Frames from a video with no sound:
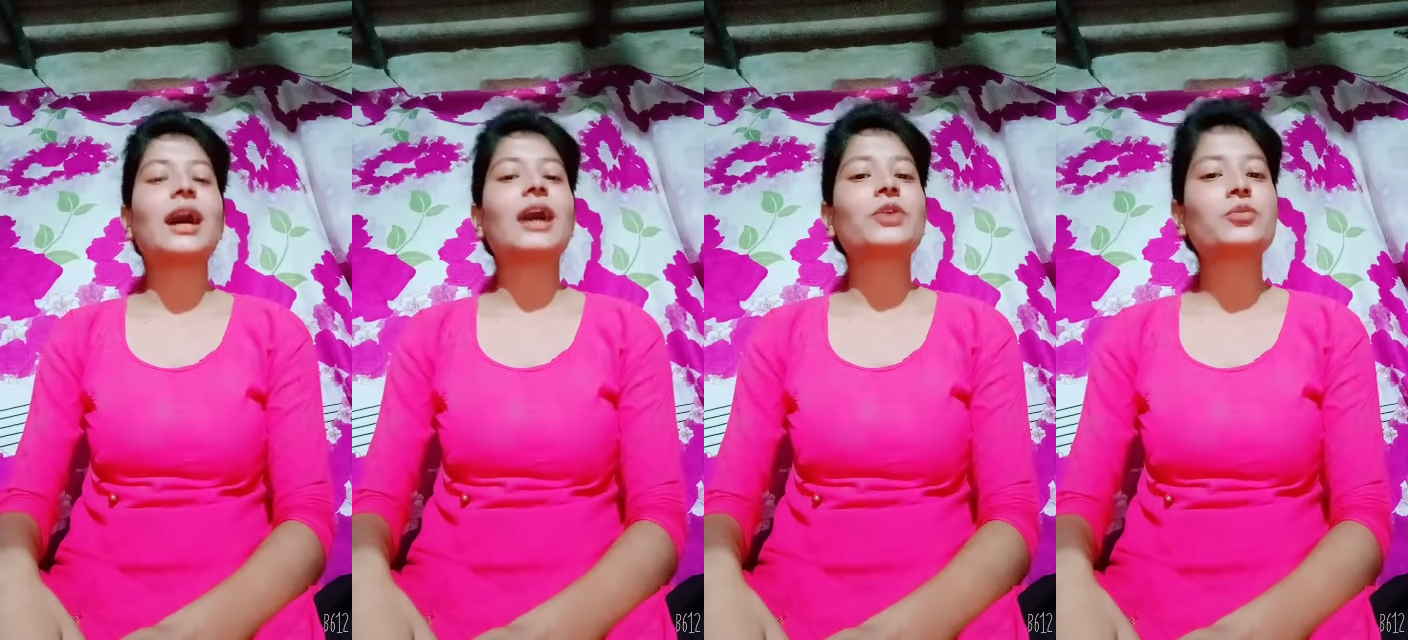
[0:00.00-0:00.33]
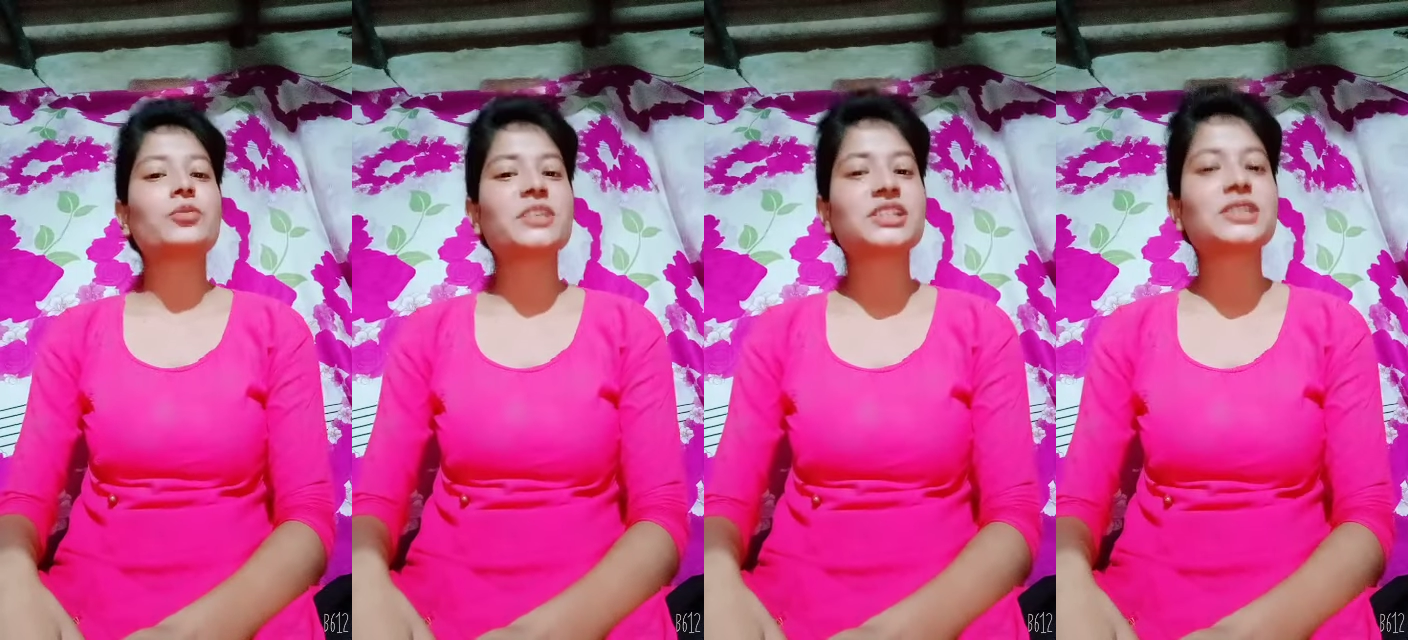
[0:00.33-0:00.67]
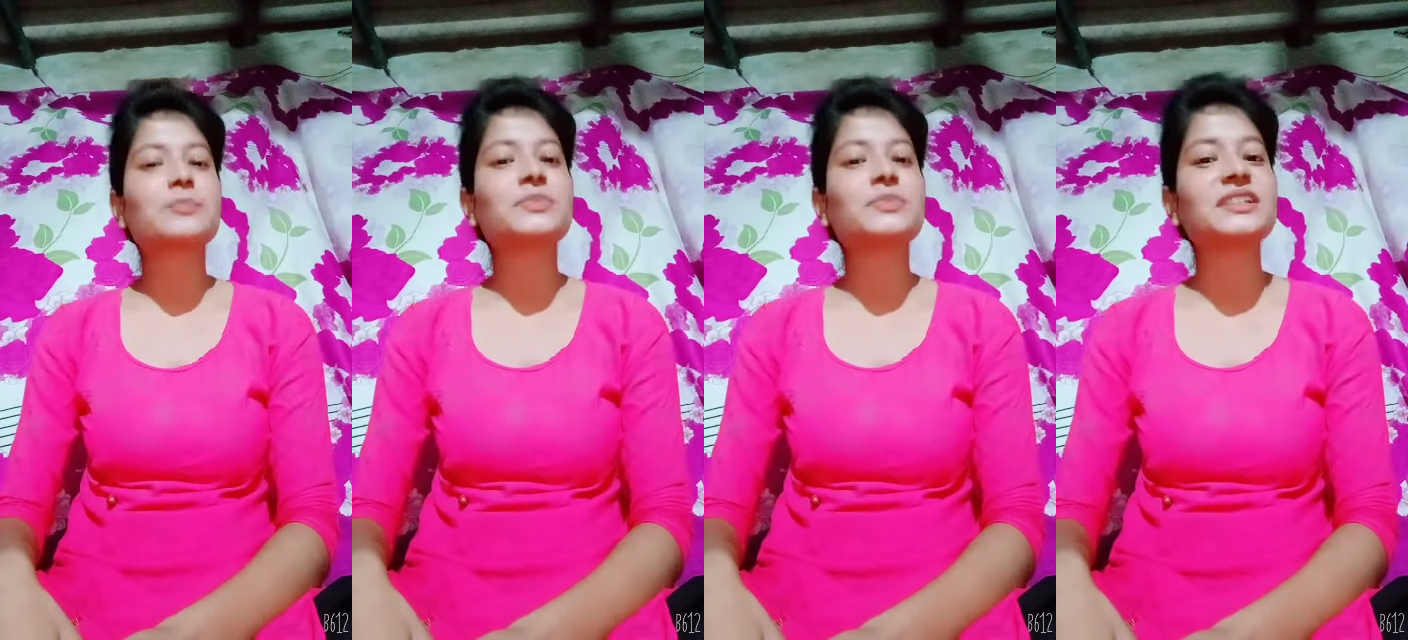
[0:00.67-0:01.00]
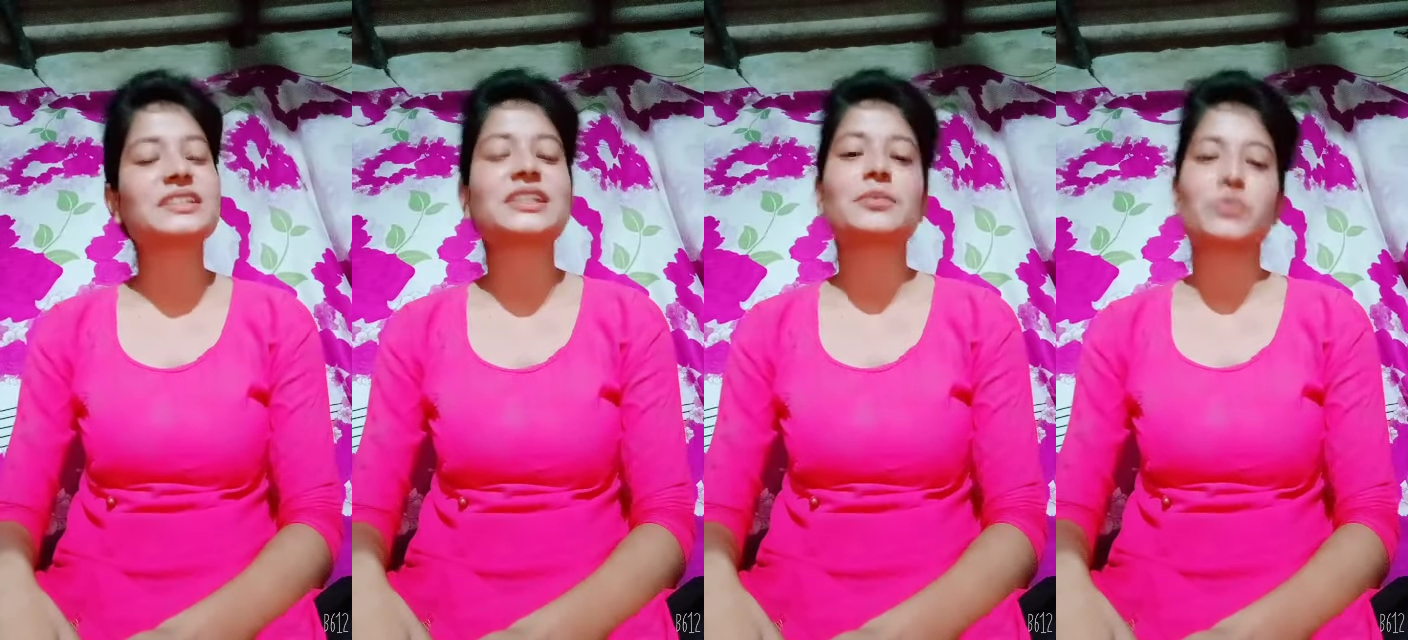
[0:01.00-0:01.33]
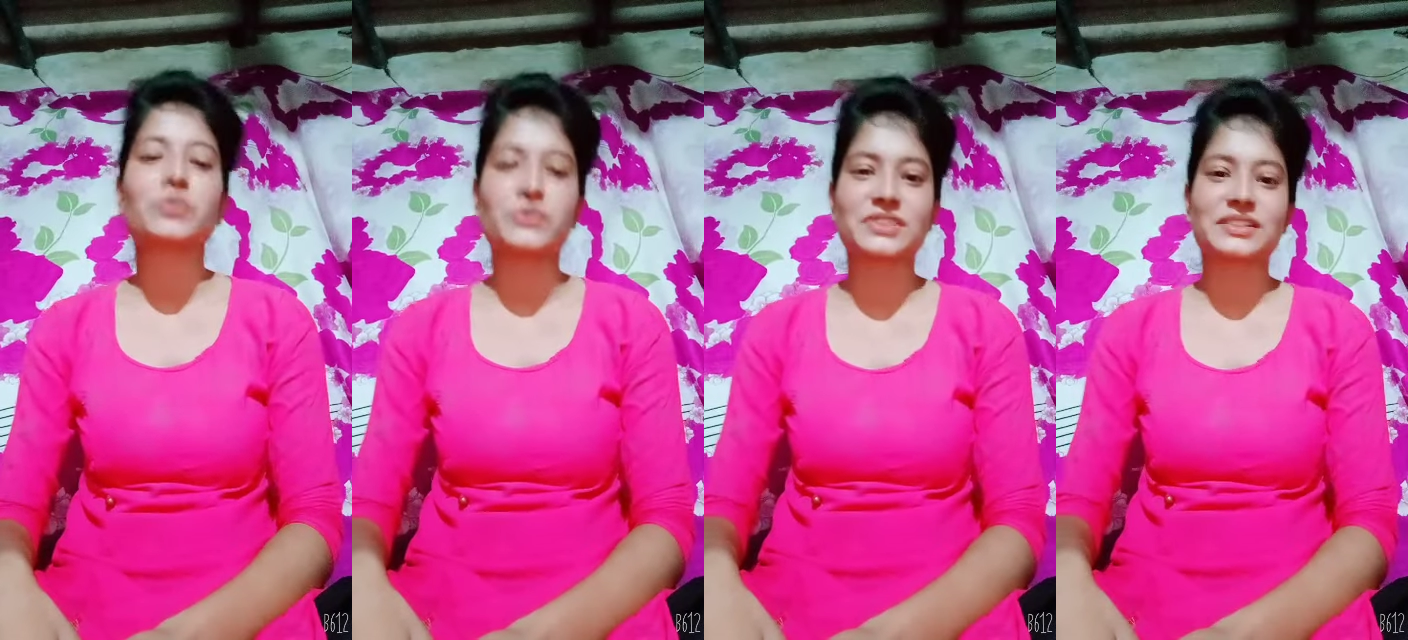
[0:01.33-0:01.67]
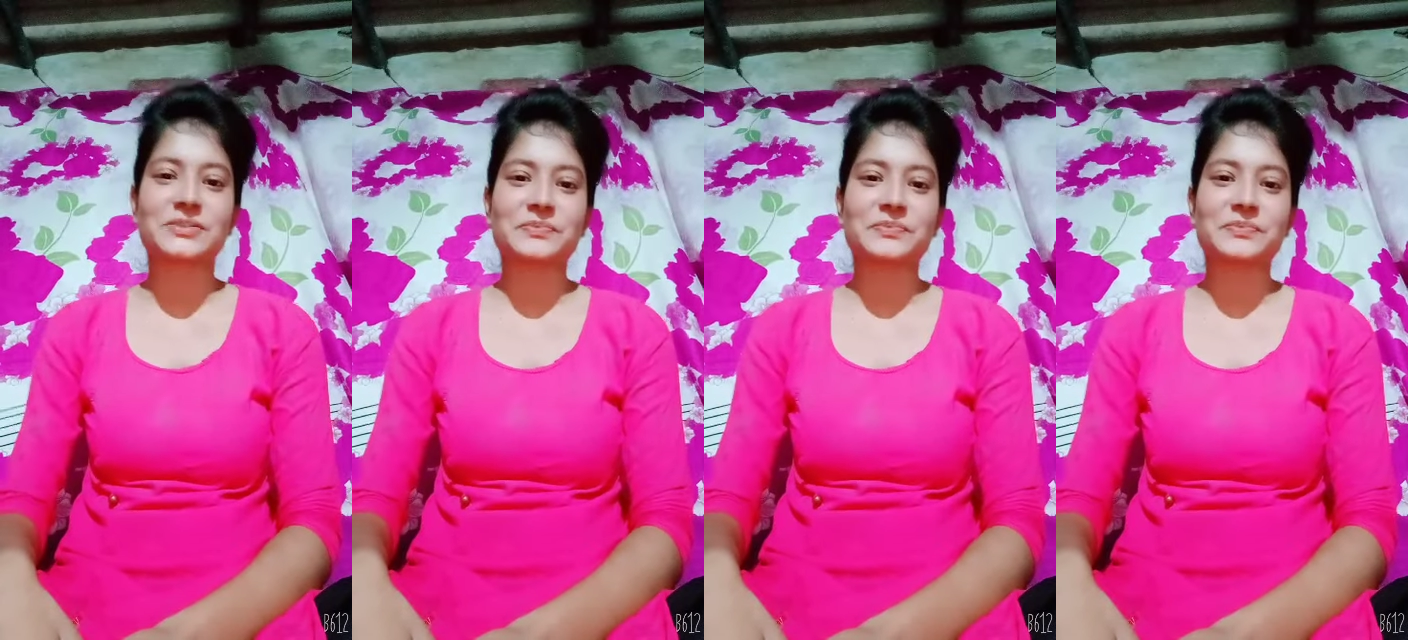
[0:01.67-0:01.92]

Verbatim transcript: আরও বেশি পিছিয়ে পড়ছে